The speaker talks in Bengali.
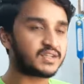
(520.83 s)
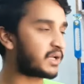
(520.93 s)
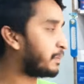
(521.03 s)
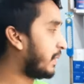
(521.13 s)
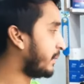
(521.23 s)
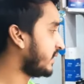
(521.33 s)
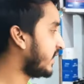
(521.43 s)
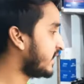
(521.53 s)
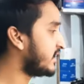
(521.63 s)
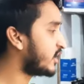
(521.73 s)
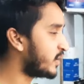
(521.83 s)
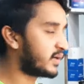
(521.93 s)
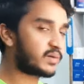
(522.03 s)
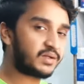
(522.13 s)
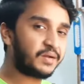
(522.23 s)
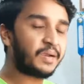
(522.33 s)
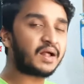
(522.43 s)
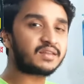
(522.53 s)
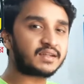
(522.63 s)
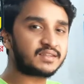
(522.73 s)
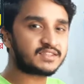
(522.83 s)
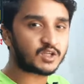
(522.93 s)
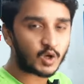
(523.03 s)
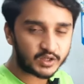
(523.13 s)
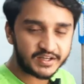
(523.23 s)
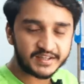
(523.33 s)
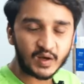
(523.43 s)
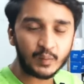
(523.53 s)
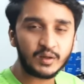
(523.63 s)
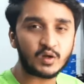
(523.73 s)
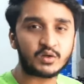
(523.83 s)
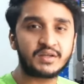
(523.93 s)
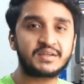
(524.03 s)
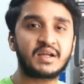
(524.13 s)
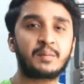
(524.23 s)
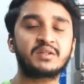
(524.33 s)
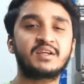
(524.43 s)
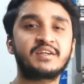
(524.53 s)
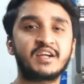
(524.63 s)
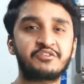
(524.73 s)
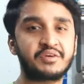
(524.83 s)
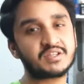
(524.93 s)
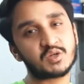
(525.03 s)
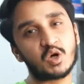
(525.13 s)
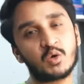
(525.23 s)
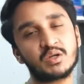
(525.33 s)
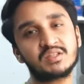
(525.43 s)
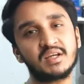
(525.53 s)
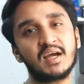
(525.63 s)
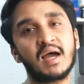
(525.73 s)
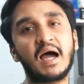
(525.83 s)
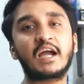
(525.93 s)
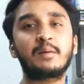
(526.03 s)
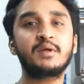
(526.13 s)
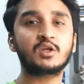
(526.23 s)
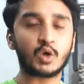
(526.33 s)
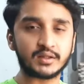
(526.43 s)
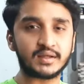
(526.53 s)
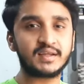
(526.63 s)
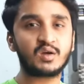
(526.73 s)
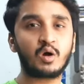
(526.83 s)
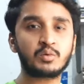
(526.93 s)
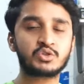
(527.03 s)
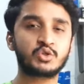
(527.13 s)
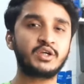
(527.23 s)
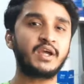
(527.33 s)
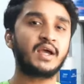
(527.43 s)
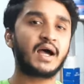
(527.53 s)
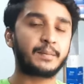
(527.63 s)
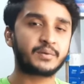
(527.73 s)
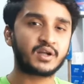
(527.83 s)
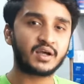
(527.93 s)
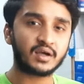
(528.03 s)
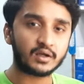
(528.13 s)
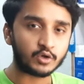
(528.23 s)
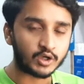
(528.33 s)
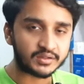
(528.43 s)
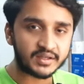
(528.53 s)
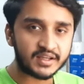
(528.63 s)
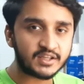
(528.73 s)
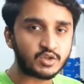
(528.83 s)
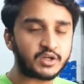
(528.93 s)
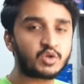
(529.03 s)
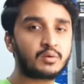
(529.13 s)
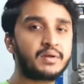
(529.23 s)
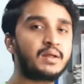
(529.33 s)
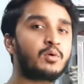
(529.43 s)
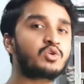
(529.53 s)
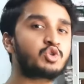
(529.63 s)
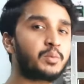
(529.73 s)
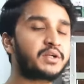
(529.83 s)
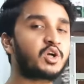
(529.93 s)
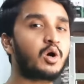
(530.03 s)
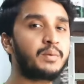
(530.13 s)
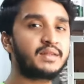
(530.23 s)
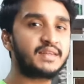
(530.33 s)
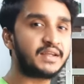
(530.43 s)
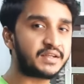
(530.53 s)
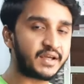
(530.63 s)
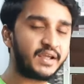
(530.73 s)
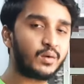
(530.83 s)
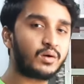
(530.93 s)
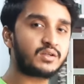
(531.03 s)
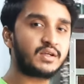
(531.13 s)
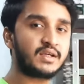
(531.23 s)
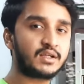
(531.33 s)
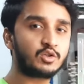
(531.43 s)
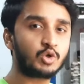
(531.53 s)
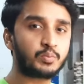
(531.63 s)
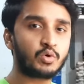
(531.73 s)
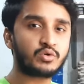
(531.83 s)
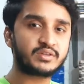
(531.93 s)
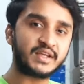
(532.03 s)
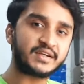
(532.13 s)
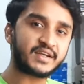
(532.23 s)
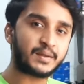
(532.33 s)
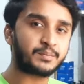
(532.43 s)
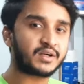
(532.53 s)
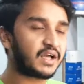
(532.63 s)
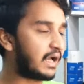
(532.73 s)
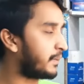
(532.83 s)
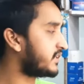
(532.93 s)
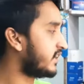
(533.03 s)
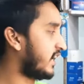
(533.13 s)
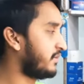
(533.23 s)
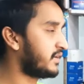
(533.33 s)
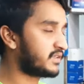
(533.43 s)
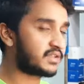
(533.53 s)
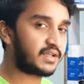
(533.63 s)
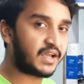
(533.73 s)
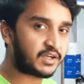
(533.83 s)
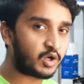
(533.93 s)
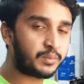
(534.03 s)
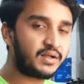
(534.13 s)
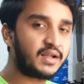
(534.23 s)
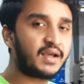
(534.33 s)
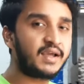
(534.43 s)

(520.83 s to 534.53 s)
যারা পাবেন এই ইনকিউবেটরটি তাদের যে লটারিটা হবে লটারিটা আমাদের ডেট ফিক্সড করা হয়েছে আগামী নয় তারিখ অবশ্যই আপনারা নয় তারিখে জয়েন করবেন এবং সময়টা হবে তিনটায় দুপুর তিনটায় আপনারা আমাদের লাইভে অ্যাড হবেন